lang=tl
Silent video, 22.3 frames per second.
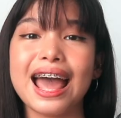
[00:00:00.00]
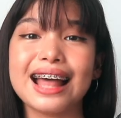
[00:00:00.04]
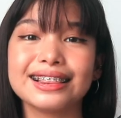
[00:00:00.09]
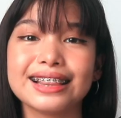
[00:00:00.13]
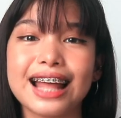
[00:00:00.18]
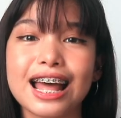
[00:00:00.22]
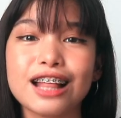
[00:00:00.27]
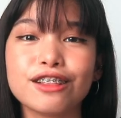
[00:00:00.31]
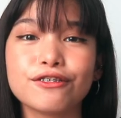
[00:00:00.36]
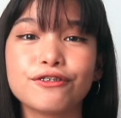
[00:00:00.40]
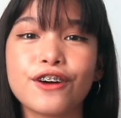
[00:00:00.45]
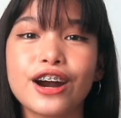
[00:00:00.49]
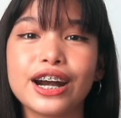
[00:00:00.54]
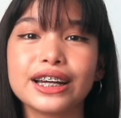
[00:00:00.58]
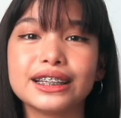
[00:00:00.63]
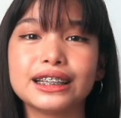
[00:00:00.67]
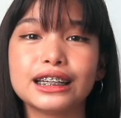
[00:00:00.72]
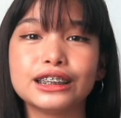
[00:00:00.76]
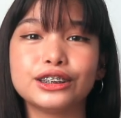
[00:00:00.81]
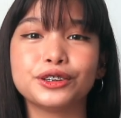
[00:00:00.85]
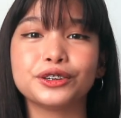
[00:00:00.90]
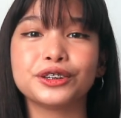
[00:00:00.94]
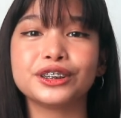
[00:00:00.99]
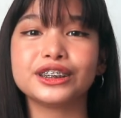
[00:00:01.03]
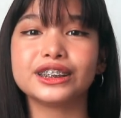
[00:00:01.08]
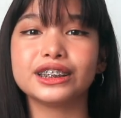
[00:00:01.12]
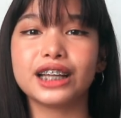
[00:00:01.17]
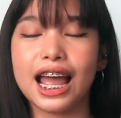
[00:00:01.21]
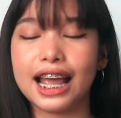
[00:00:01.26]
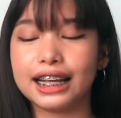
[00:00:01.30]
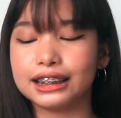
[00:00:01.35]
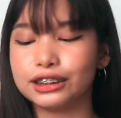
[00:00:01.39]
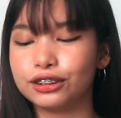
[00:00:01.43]
And then, for the
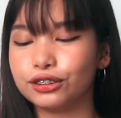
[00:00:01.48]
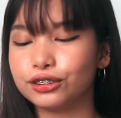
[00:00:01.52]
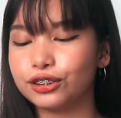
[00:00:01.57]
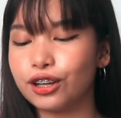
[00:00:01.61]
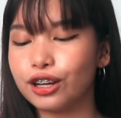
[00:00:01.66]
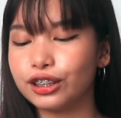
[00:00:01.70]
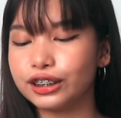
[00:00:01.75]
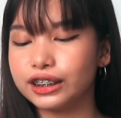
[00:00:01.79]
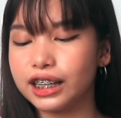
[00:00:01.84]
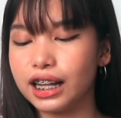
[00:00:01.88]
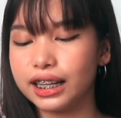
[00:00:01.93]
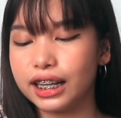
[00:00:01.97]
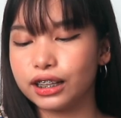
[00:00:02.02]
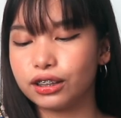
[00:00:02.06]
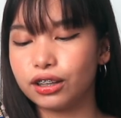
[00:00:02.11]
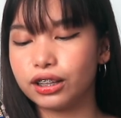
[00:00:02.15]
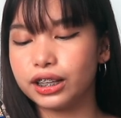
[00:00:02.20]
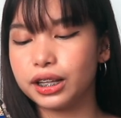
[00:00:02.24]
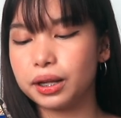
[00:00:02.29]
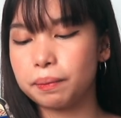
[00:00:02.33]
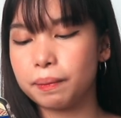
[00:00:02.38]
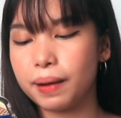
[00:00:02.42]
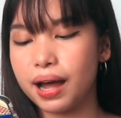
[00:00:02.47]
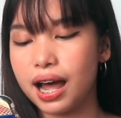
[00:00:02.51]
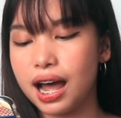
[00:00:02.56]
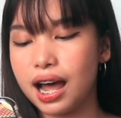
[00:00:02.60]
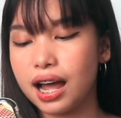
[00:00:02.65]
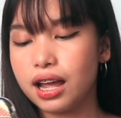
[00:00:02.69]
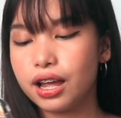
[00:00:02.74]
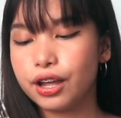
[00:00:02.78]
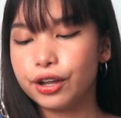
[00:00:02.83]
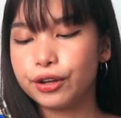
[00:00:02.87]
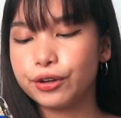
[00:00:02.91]
shoes, guys, yung suot niya dito,
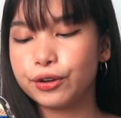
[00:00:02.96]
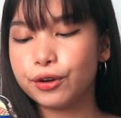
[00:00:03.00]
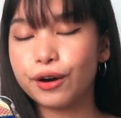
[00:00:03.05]
diba?